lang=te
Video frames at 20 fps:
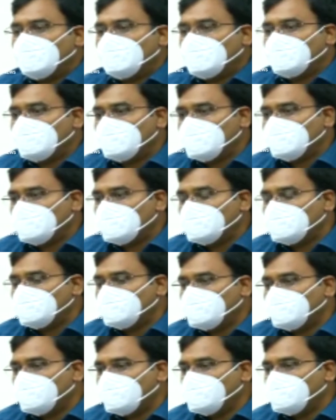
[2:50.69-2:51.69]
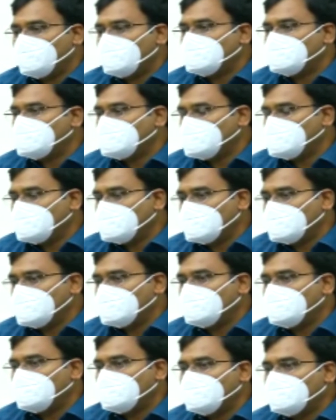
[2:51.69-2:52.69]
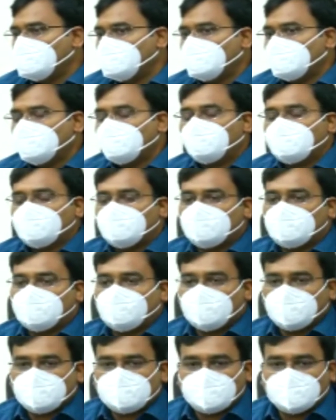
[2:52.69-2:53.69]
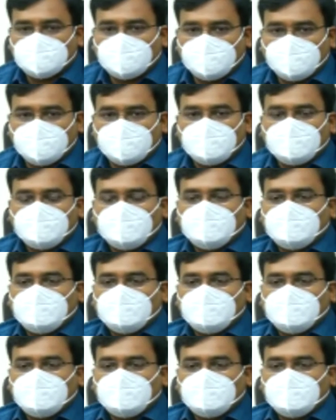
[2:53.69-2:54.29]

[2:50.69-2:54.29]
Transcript: అలాగే ఉదయం నుంచి కూడా ఈ తీర ప్రాంత ప్రజల్ని